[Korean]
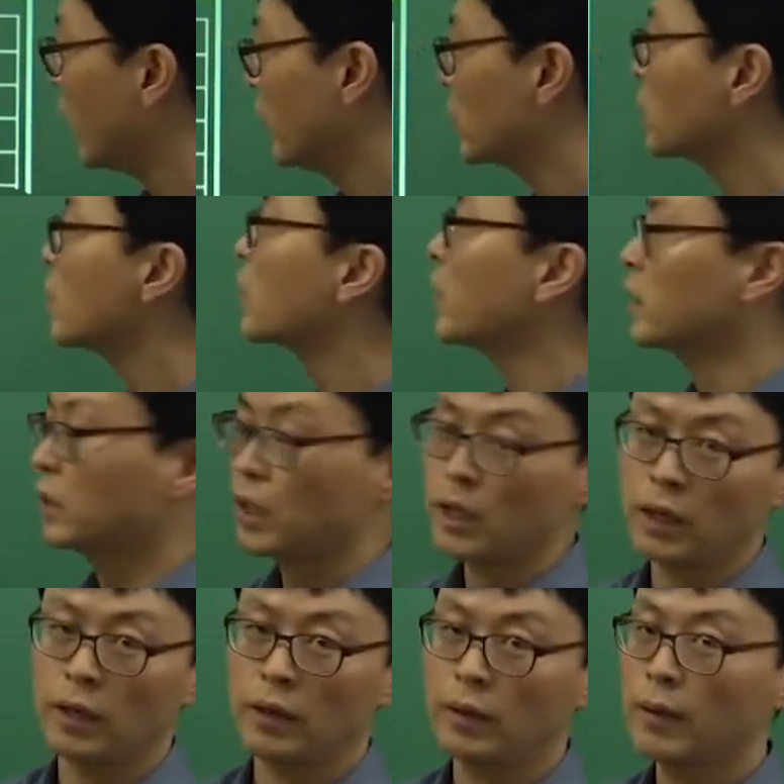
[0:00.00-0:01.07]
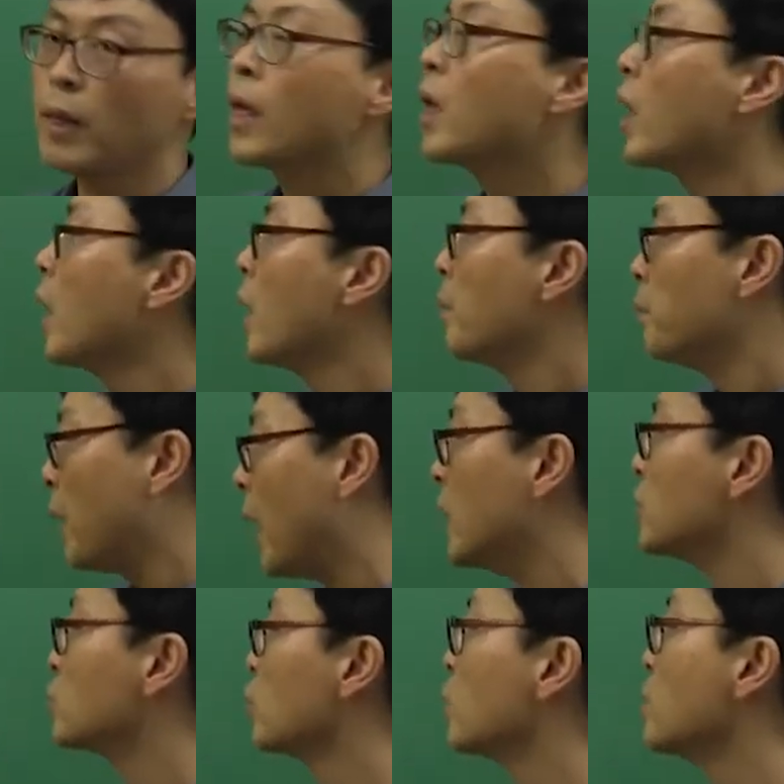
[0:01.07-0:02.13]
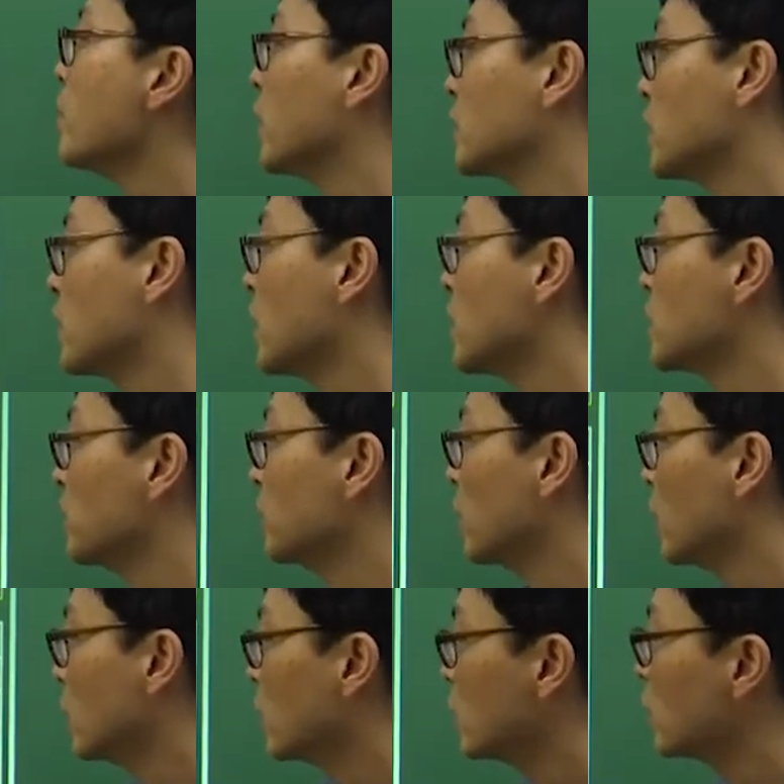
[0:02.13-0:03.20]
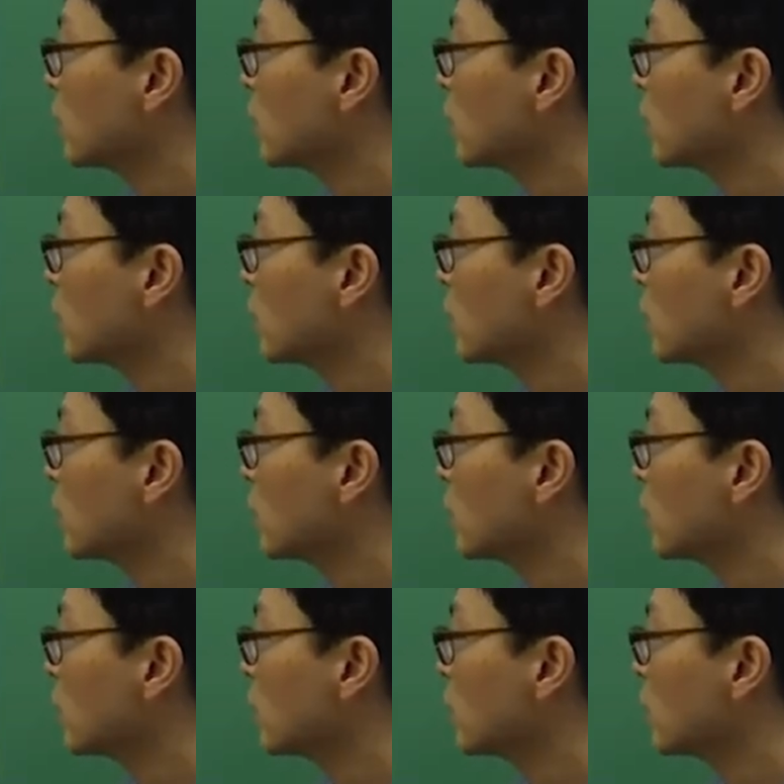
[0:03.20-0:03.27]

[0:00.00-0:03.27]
아닐 것 같다. 말소리 마찬가지입니다.